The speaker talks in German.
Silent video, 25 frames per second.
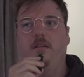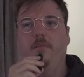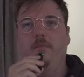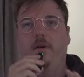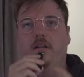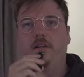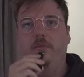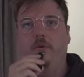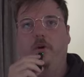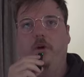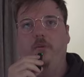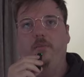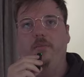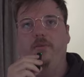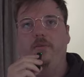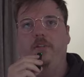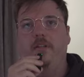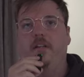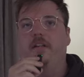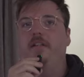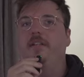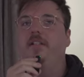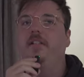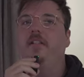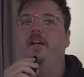in Bad Orb
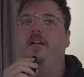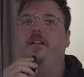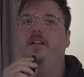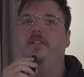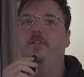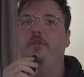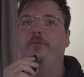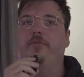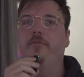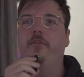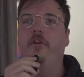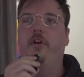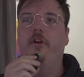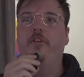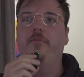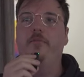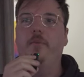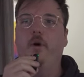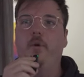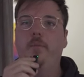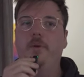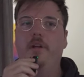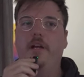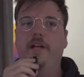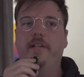in der Redaktion von
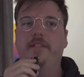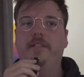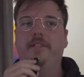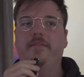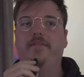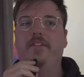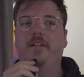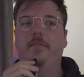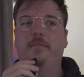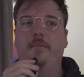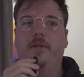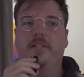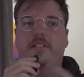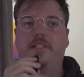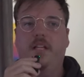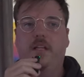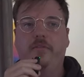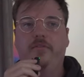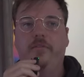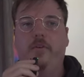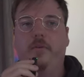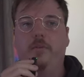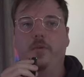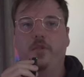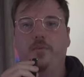Rolf Baumgarten. Wir haben ein paar
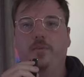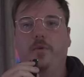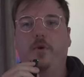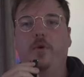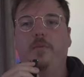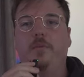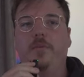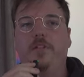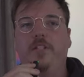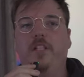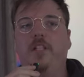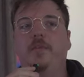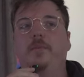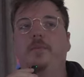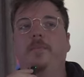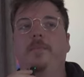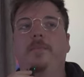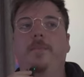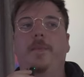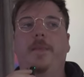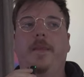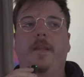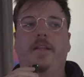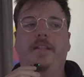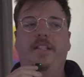Sachen vorhin besprochen mit ihm,
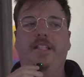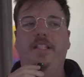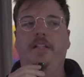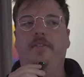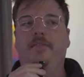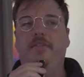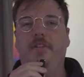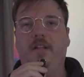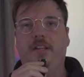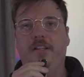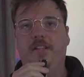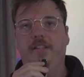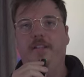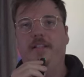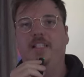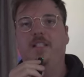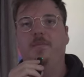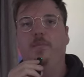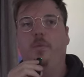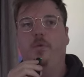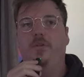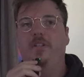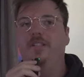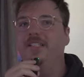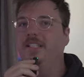die ihr vielleicht im
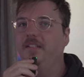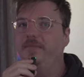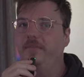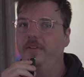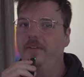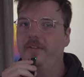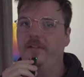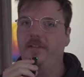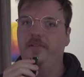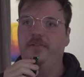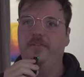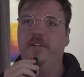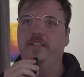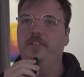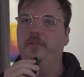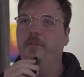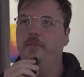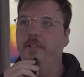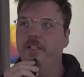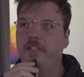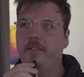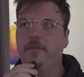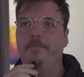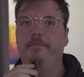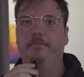nächsten Monat sehen werdet, vielleicht
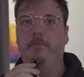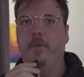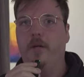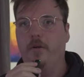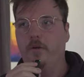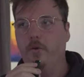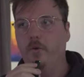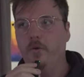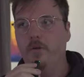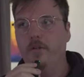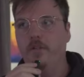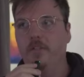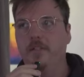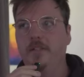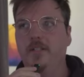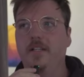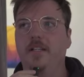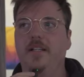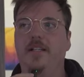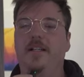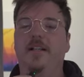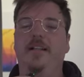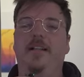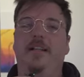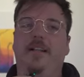auch nicht. Mal gucken.
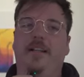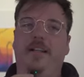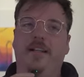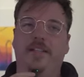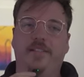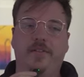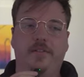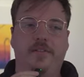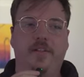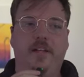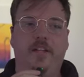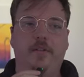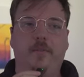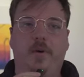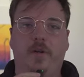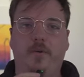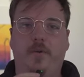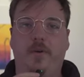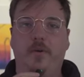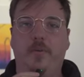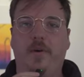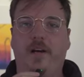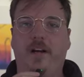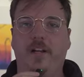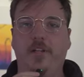Ist noch eine
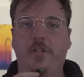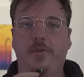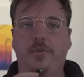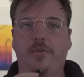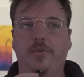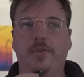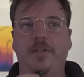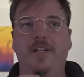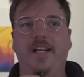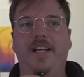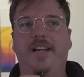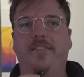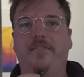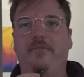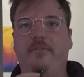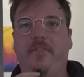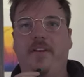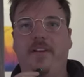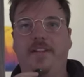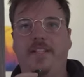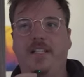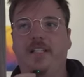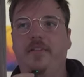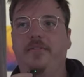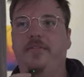kleine Überraschung.
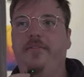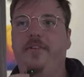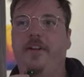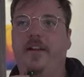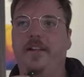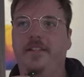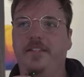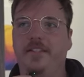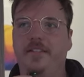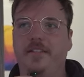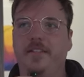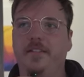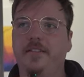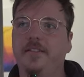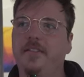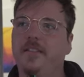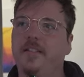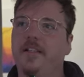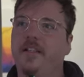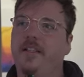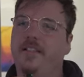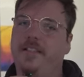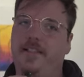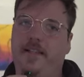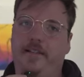Werdet ihr vielleicht sehen.
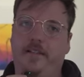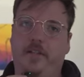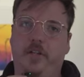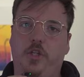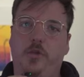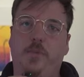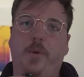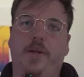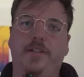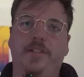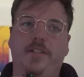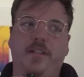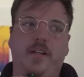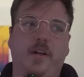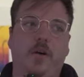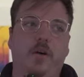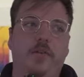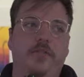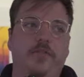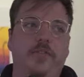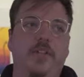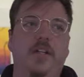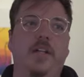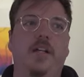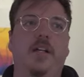Seid gespannt
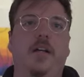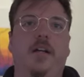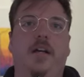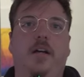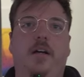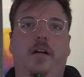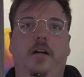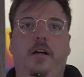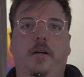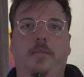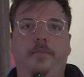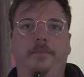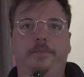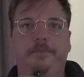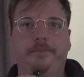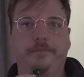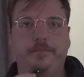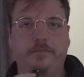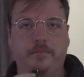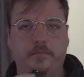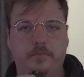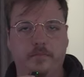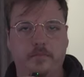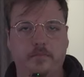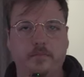darauf. Ähm,